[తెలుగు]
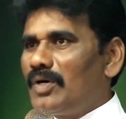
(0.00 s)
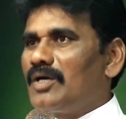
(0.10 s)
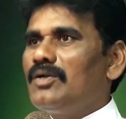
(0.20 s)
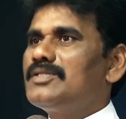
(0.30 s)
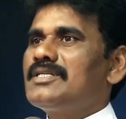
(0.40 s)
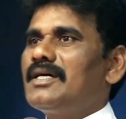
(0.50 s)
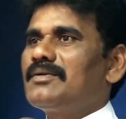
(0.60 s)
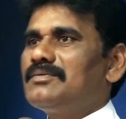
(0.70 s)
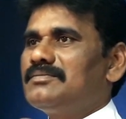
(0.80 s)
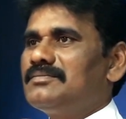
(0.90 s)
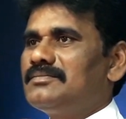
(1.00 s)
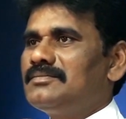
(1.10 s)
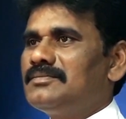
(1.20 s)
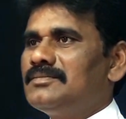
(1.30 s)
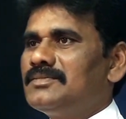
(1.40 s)
ఒకళ్ళు వచ్చారు
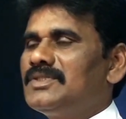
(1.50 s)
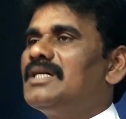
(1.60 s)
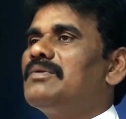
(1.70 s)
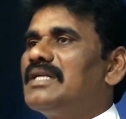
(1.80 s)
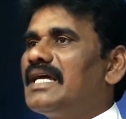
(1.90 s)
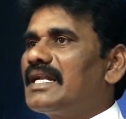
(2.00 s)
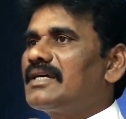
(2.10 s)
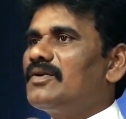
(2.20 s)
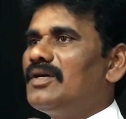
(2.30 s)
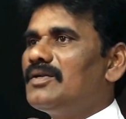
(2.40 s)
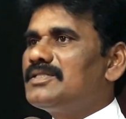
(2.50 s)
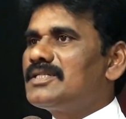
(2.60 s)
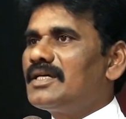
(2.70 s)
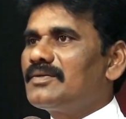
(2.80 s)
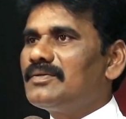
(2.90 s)
దేవుణ్ణి ఎరగని వాళ్ళు
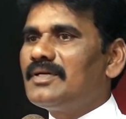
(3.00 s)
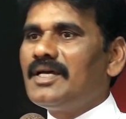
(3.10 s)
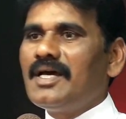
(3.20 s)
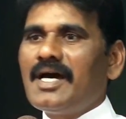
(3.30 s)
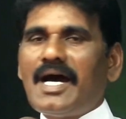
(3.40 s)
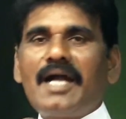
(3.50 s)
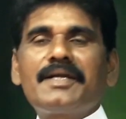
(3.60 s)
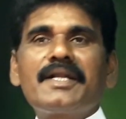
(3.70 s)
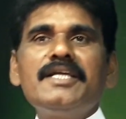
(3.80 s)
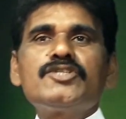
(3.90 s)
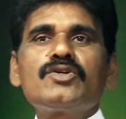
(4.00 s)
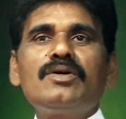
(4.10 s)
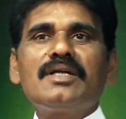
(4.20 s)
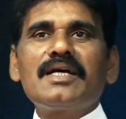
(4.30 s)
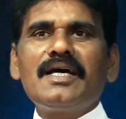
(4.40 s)
వచ్చారు ఆ ట్రీ
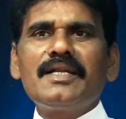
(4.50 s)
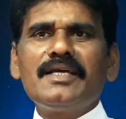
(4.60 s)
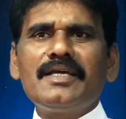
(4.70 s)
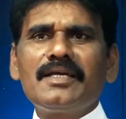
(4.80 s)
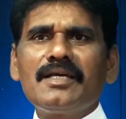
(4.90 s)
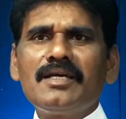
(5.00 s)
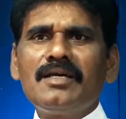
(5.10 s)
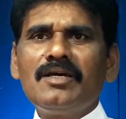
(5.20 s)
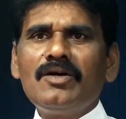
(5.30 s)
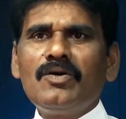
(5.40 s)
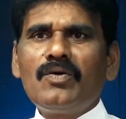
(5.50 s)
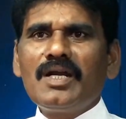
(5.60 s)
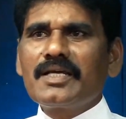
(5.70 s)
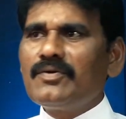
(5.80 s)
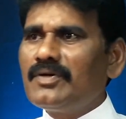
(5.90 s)
చూడగానే
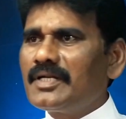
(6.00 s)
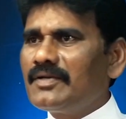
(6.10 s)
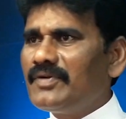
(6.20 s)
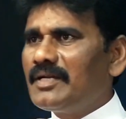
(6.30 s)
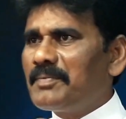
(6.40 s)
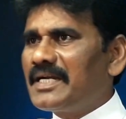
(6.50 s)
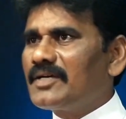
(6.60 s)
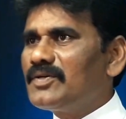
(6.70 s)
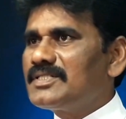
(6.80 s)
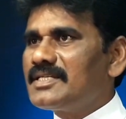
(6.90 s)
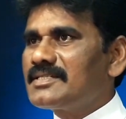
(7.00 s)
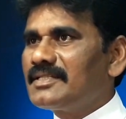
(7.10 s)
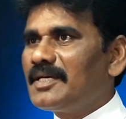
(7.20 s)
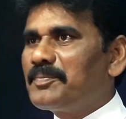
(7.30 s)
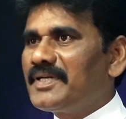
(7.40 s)
వాళ్ళకి ఓరి వీళ్ళ పండగ
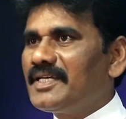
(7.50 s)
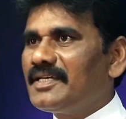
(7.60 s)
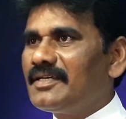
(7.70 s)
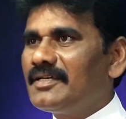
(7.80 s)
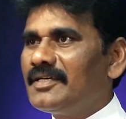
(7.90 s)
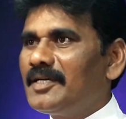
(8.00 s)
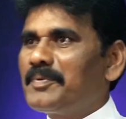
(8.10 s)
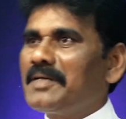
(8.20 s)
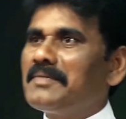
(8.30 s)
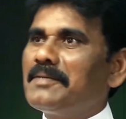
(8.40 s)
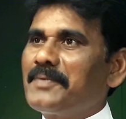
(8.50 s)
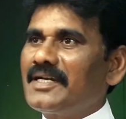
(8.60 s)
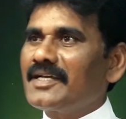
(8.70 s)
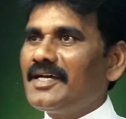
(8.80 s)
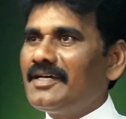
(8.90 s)
వచ్చేసింది అప్పుడే ఎప్పుడమ్మా ఈ
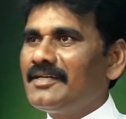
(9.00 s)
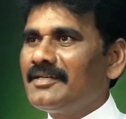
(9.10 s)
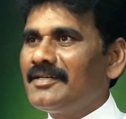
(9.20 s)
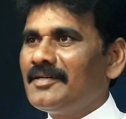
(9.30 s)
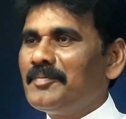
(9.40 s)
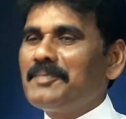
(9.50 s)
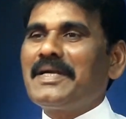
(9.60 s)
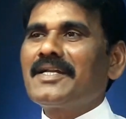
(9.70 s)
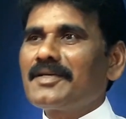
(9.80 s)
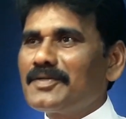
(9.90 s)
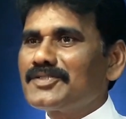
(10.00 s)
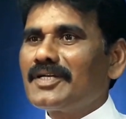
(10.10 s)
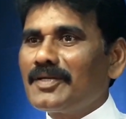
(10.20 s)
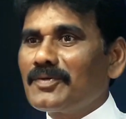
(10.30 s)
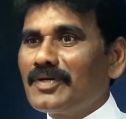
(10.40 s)
పండగ మీ పండగ రోజు
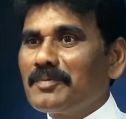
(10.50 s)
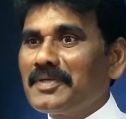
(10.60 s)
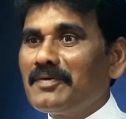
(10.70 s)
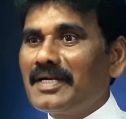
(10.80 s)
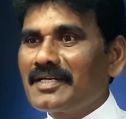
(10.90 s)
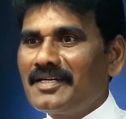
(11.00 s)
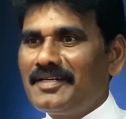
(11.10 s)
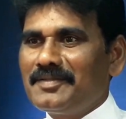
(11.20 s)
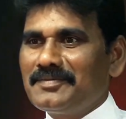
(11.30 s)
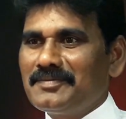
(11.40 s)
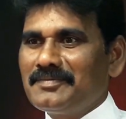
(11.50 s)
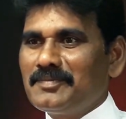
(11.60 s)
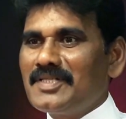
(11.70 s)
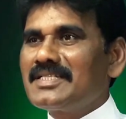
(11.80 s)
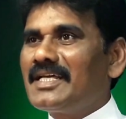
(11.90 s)
నన్ను కూడా పిలువ అంటున్నాడు
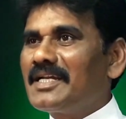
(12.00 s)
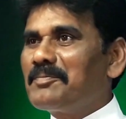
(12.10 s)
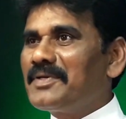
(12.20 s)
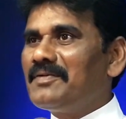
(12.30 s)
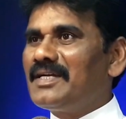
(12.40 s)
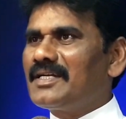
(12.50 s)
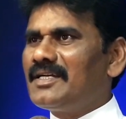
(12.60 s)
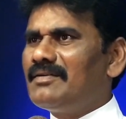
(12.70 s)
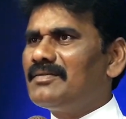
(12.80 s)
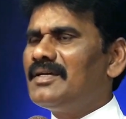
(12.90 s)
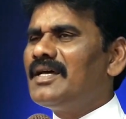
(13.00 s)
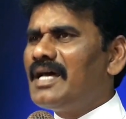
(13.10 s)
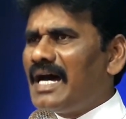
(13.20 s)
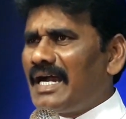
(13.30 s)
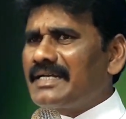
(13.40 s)
భోజనానికి పిలువ అంటున్నాడు ఆ